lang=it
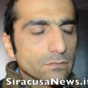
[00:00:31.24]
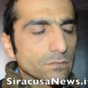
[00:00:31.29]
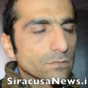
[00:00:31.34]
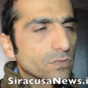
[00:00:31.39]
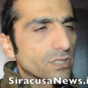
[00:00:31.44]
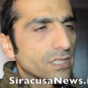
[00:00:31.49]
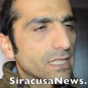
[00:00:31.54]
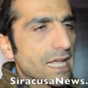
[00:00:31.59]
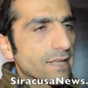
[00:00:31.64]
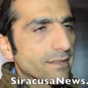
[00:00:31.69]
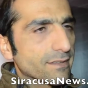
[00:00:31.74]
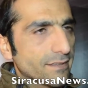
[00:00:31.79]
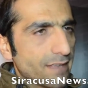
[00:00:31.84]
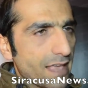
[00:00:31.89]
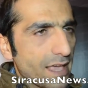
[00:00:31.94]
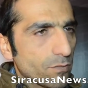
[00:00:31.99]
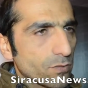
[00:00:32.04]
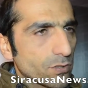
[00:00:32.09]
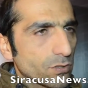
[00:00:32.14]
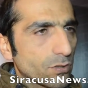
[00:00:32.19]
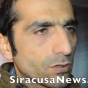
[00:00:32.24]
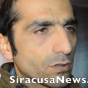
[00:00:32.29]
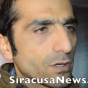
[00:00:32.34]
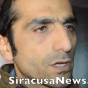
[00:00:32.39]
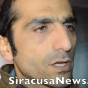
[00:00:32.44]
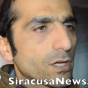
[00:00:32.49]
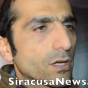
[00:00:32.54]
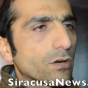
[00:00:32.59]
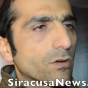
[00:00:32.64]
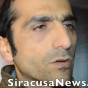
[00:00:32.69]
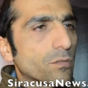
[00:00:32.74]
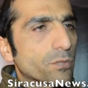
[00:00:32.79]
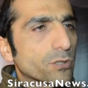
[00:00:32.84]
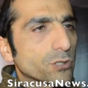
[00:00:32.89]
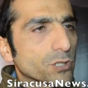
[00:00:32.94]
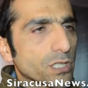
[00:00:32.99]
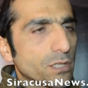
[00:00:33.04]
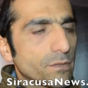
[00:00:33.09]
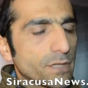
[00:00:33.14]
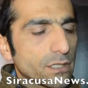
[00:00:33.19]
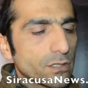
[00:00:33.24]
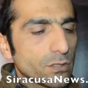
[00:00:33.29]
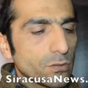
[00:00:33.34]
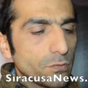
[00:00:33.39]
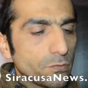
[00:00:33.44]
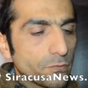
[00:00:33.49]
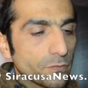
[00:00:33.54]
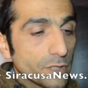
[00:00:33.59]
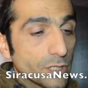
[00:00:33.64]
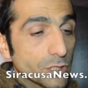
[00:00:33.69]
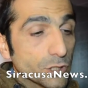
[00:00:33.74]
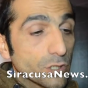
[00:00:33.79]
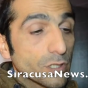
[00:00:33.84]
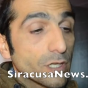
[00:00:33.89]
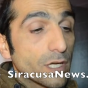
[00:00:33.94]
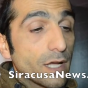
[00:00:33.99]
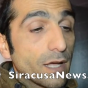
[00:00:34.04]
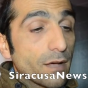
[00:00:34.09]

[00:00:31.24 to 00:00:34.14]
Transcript: si dà seguito con procedimenti d'ufficio